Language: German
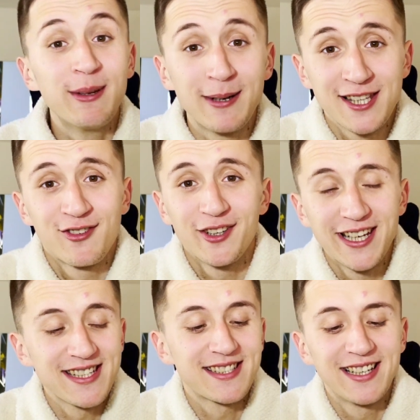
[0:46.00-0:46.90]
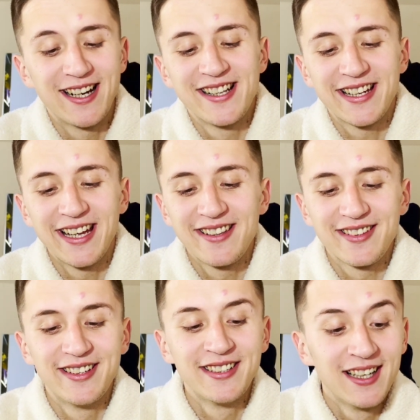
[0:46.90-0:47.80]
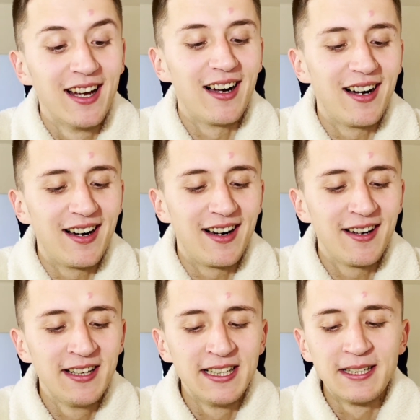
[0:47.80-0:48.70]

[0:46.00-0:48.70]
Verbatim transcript: wie man es von Nestle halt kennt, ne? Haha.